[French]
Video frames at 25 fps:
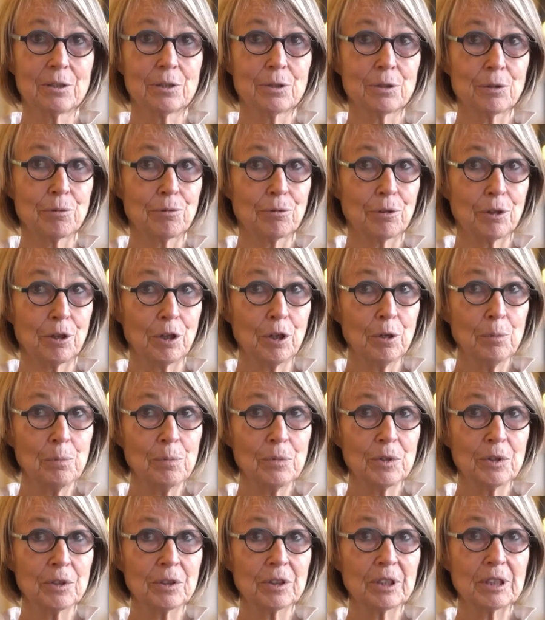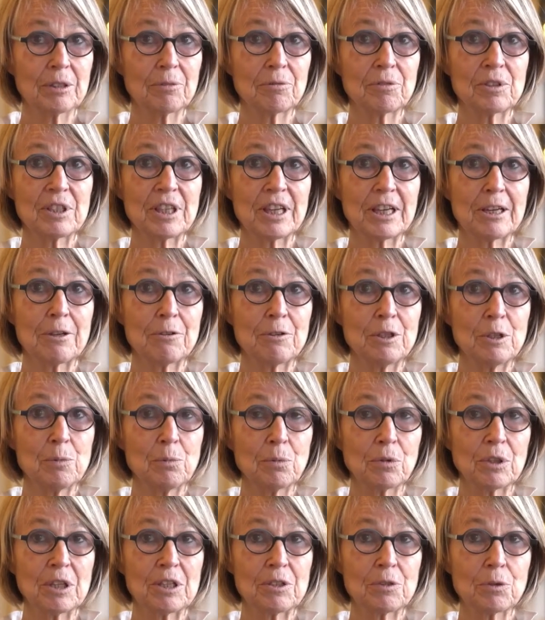Ce forum, qui vous a
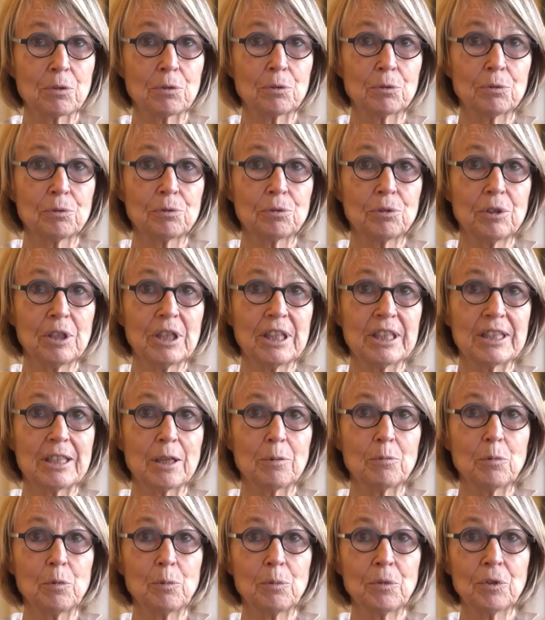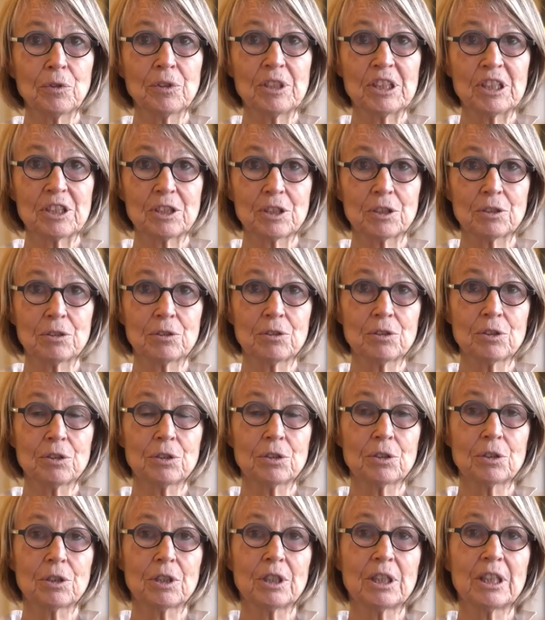réunis pour la seconde fois, est un moment
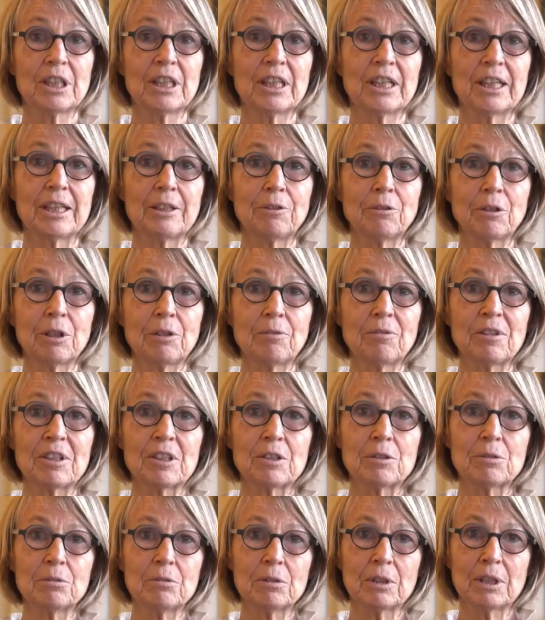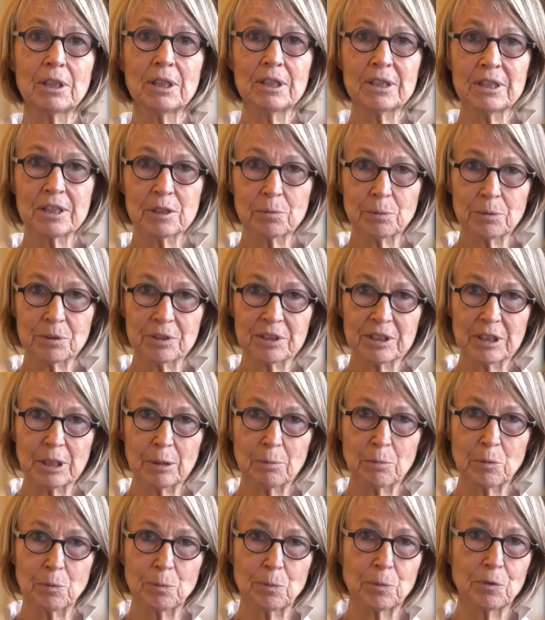d'échange et de réflexion
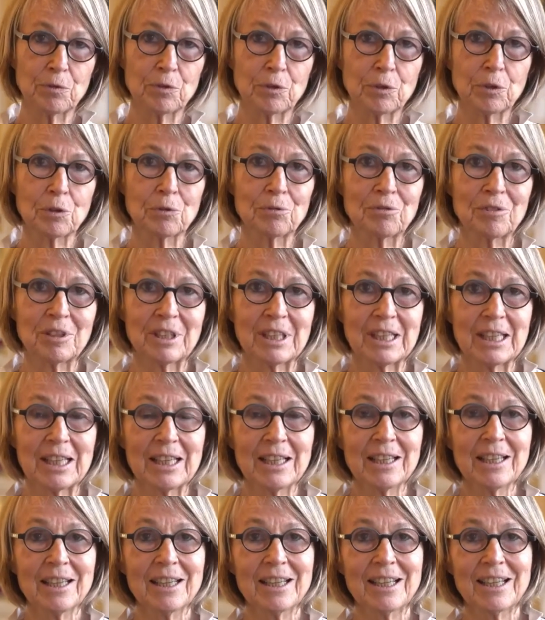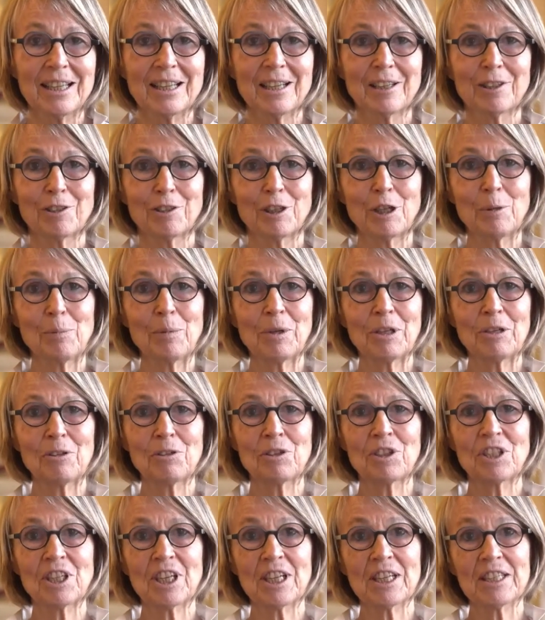indispensable pour votre filière dans la
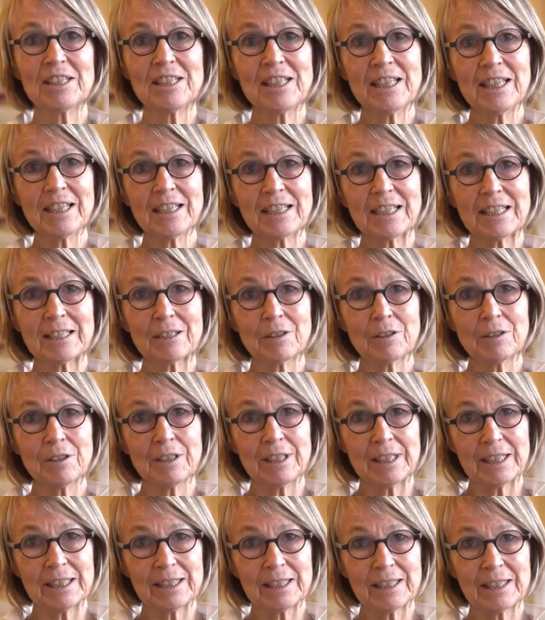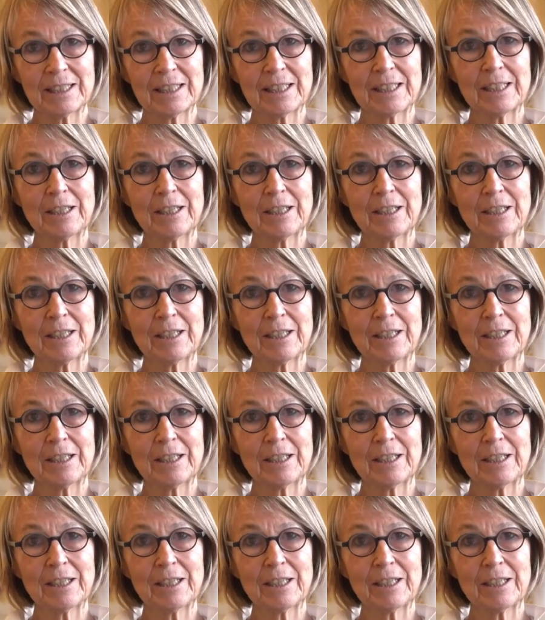période charnière qu'elle connaît.